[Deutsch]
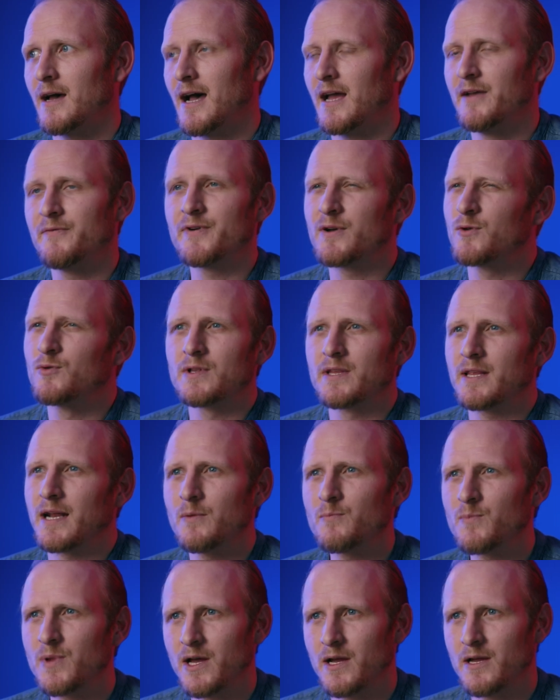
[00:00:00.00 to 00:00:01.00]
einfach nur
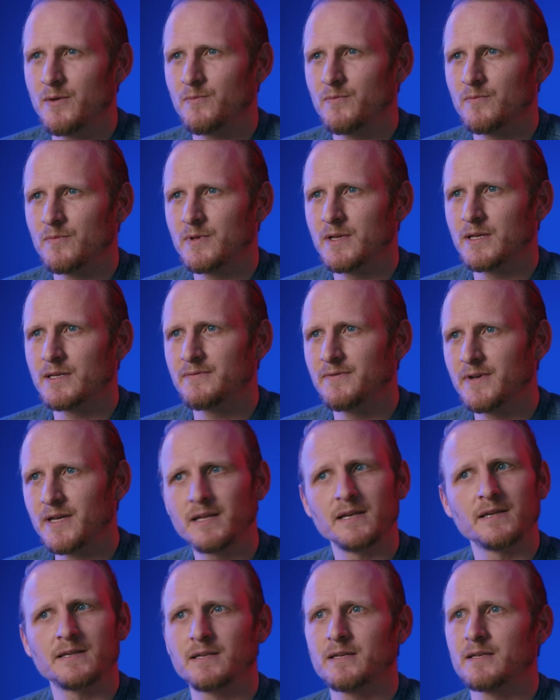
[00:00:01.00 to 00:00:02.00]
dranbleiben. Das
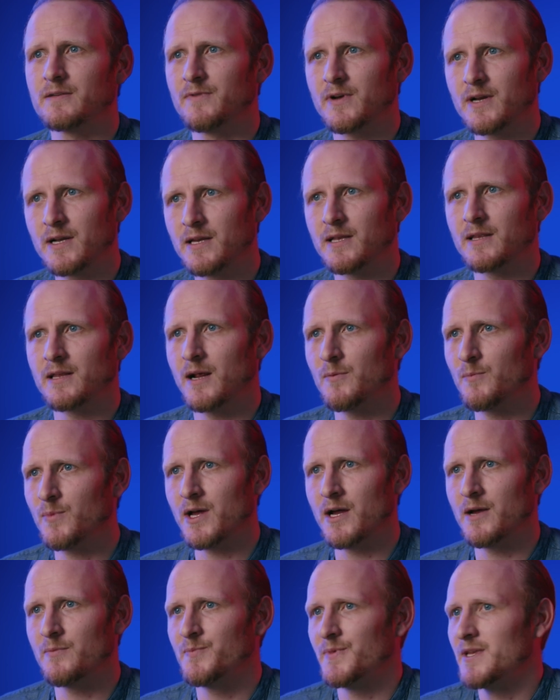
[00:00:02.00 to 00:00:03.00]
Wichtigste ist wirklich
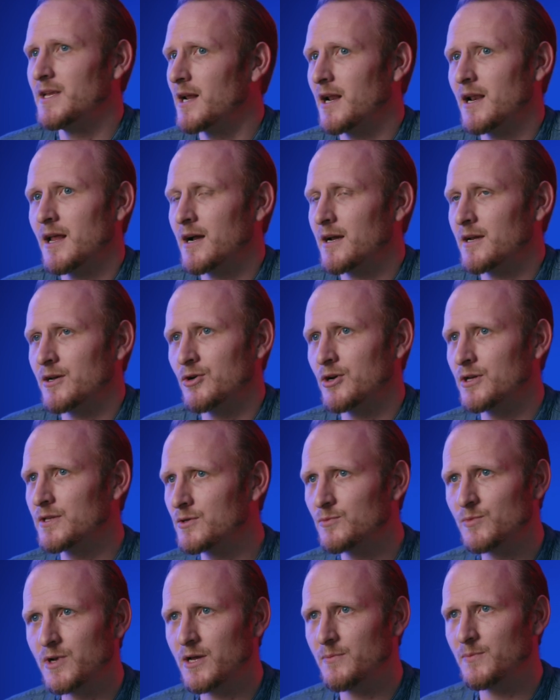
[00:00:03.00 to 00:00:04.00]
dranbleiben. Niederlagen gehören
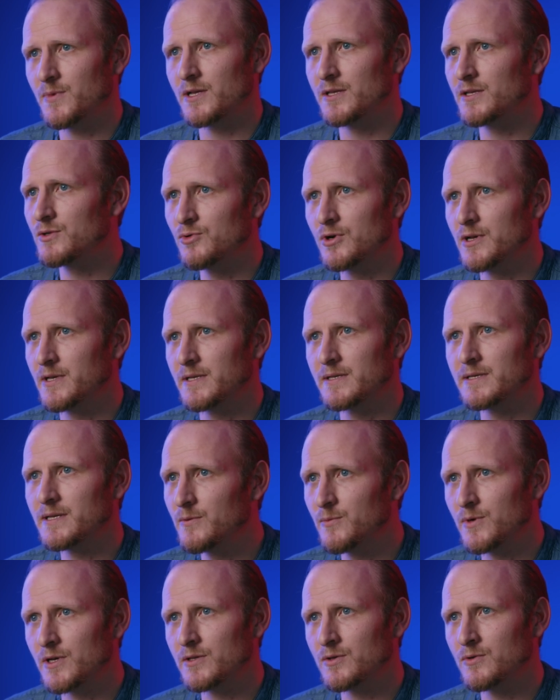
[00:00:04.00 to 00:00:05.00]
zum Leben dazu, das ist
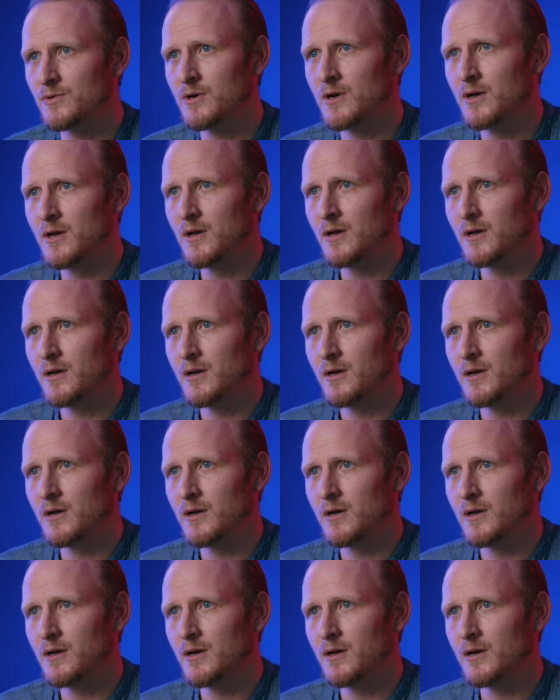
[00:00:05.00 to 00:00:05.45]
immer so.